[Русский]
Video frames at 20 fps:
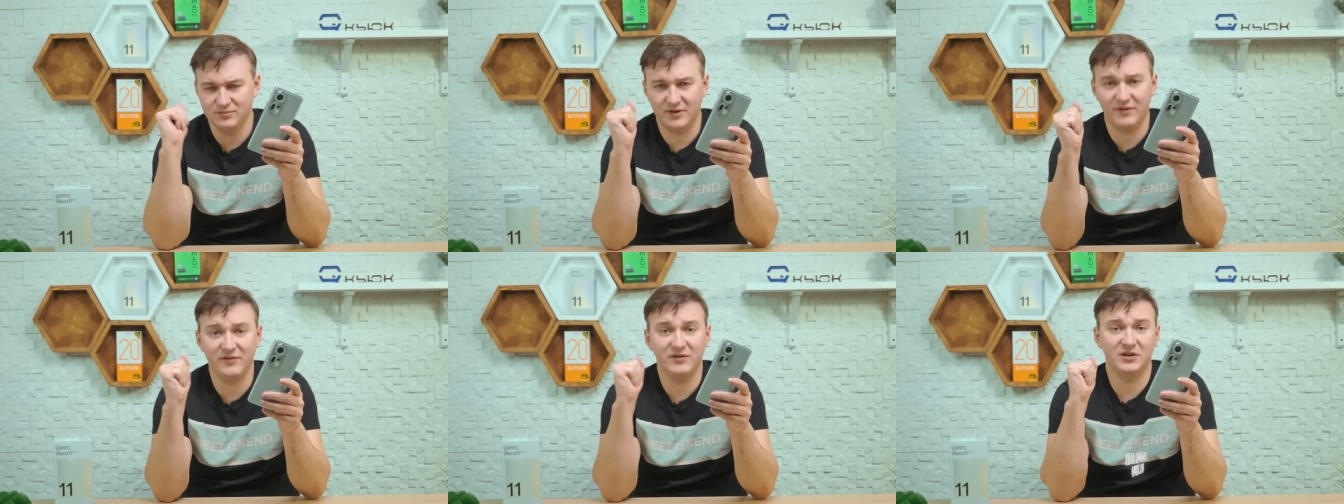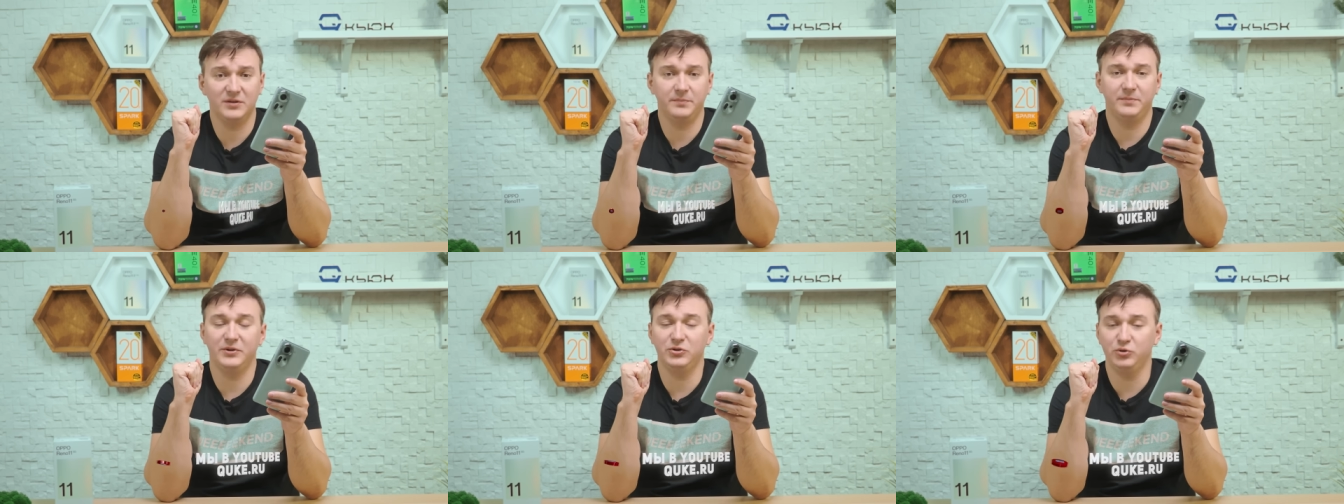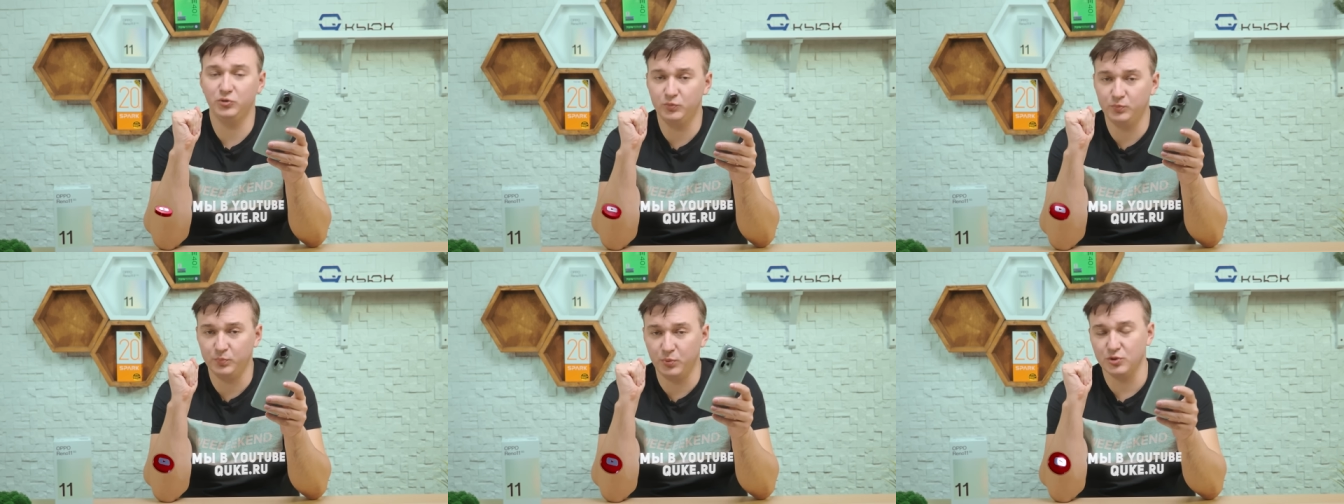наверное,
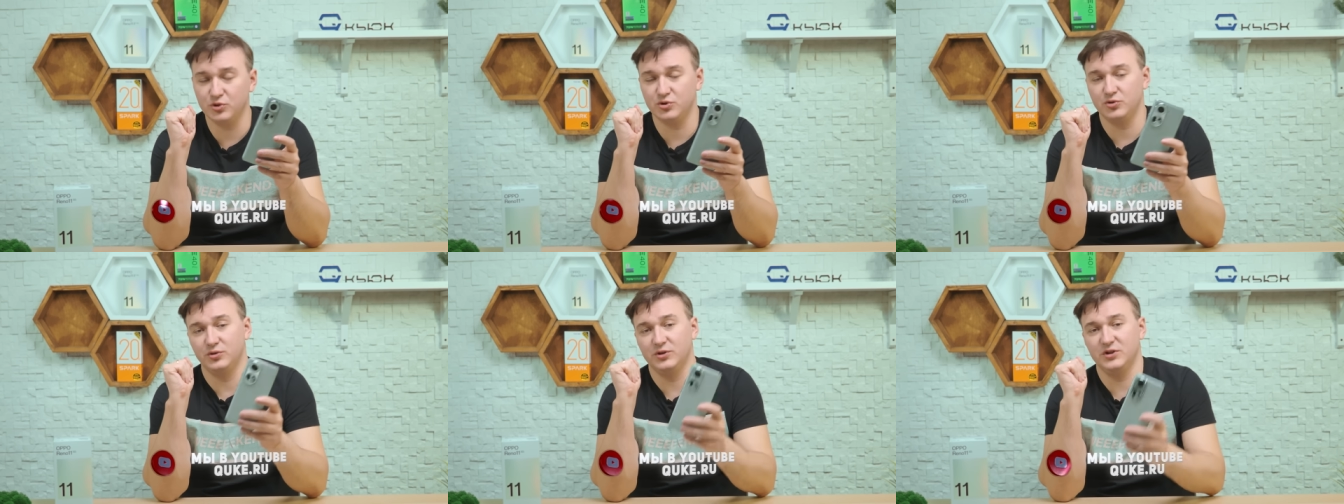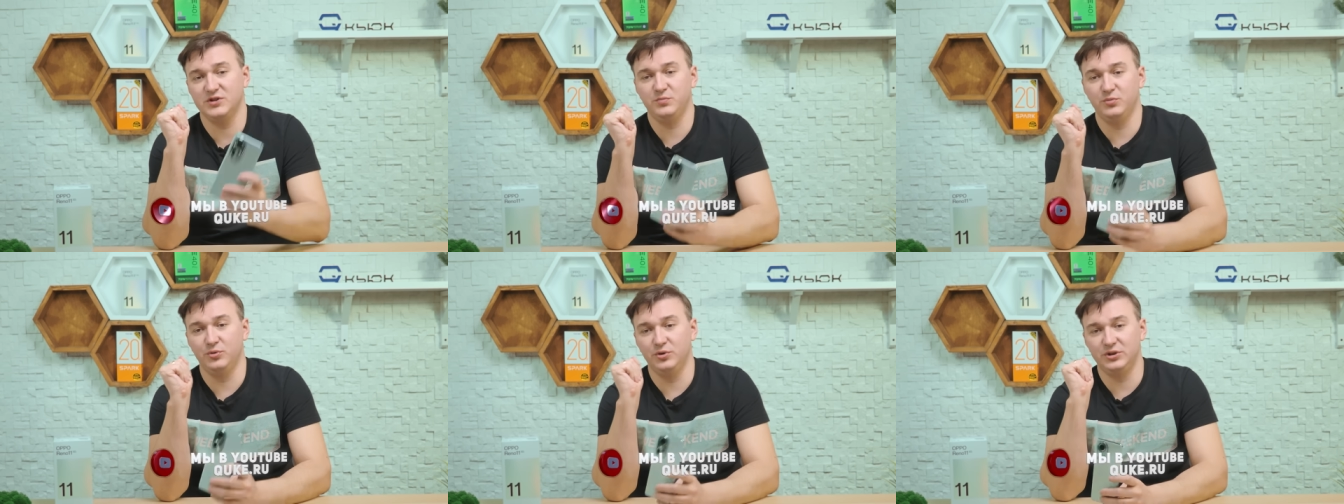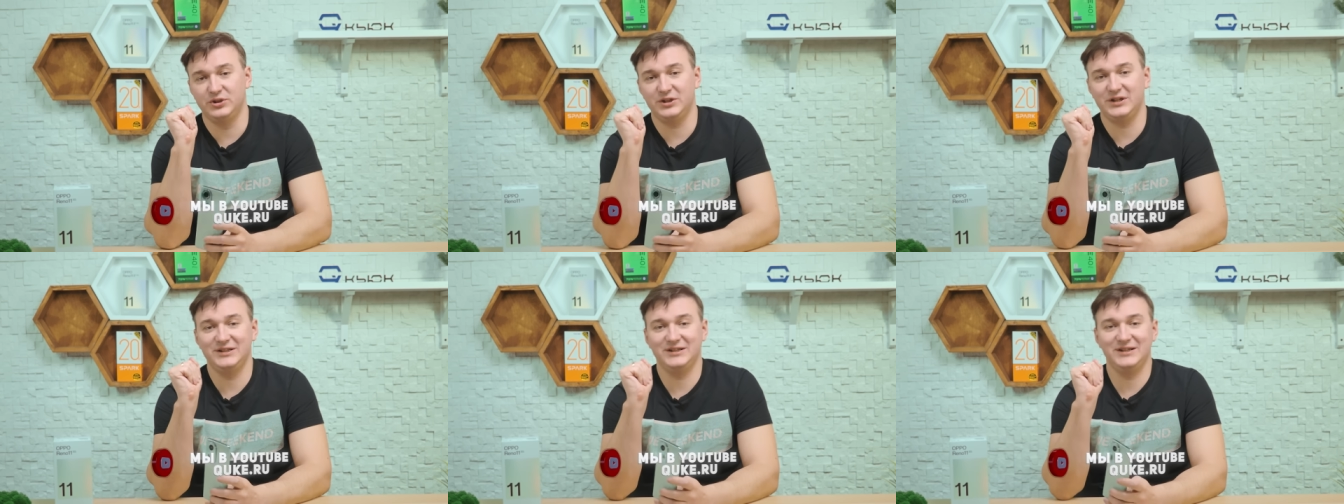под, позже у нас
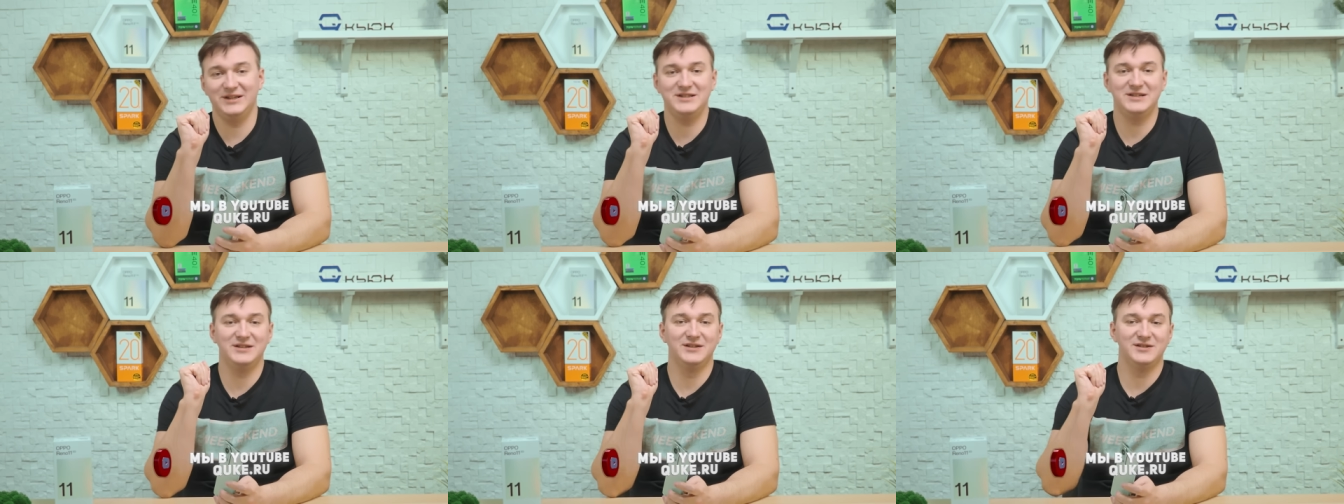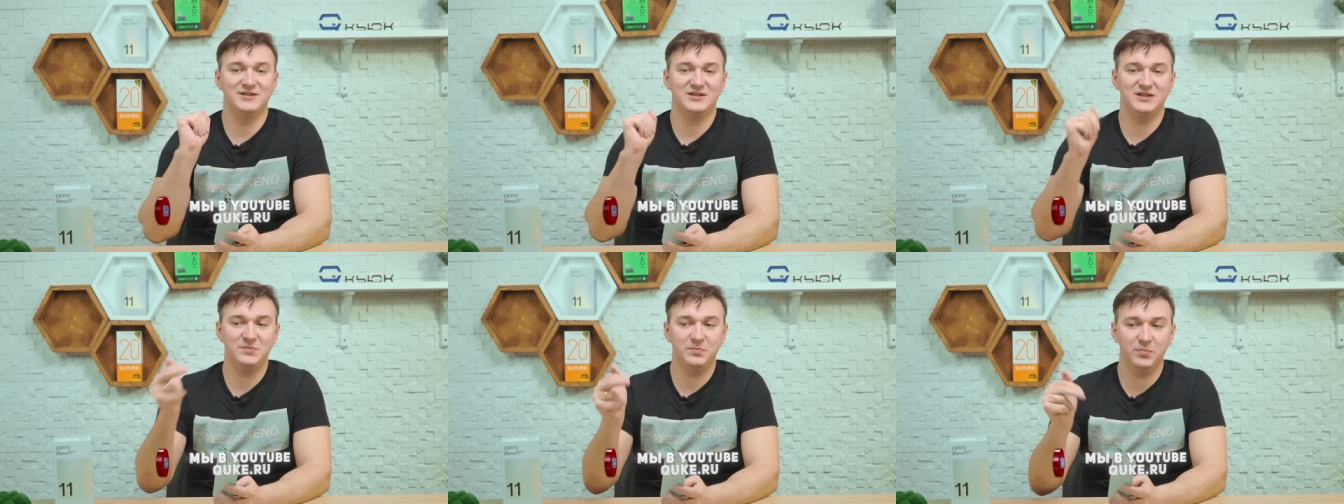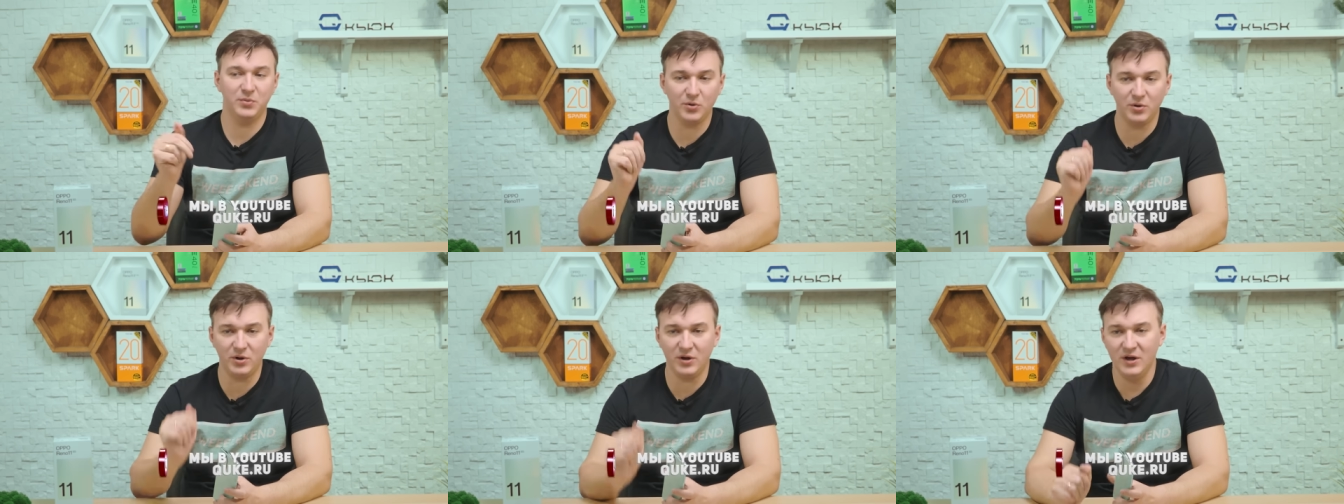будет Рено 11
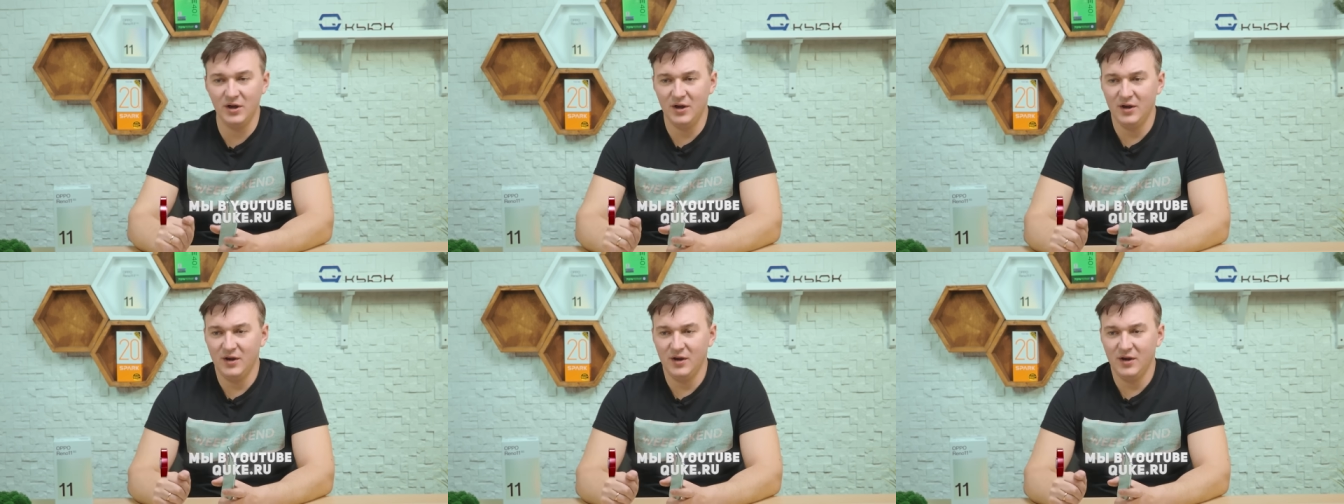Pro,